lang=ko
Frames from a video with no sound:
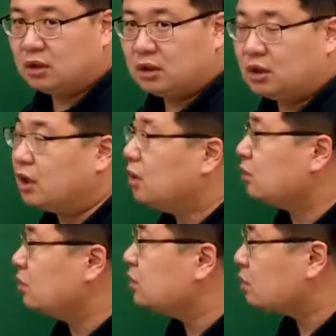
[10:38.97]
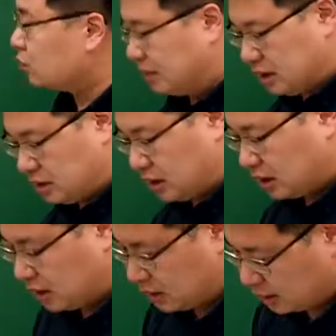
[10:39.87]
네, 논리적으로 파악을
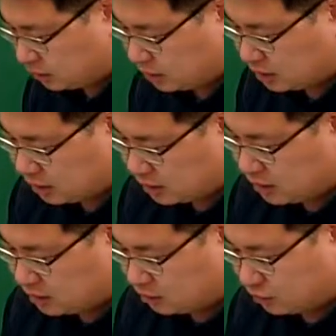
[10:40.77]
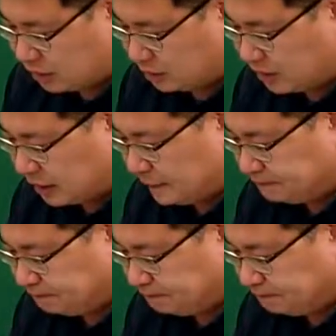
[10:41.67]
하라라는 취지의 그런 문제입니다.